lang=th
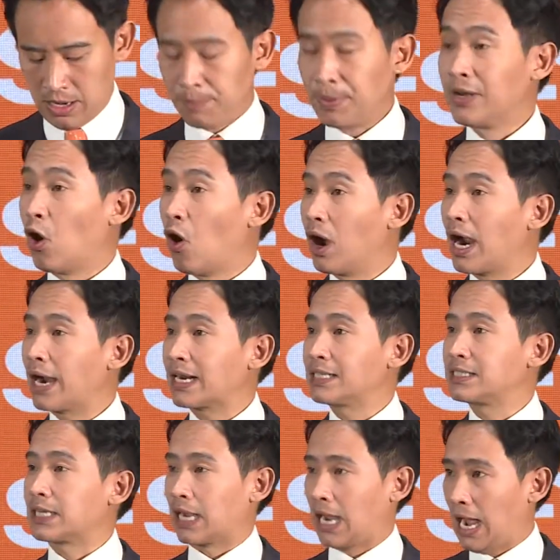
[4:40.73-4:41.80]
พี่น้องข้ารา
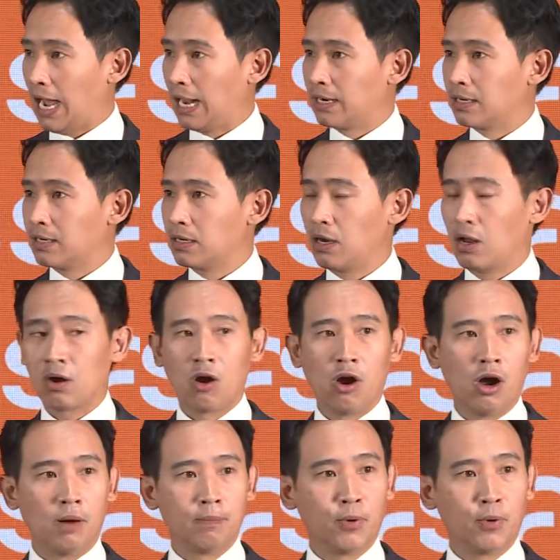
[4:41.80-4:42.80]
ชการแล้วก็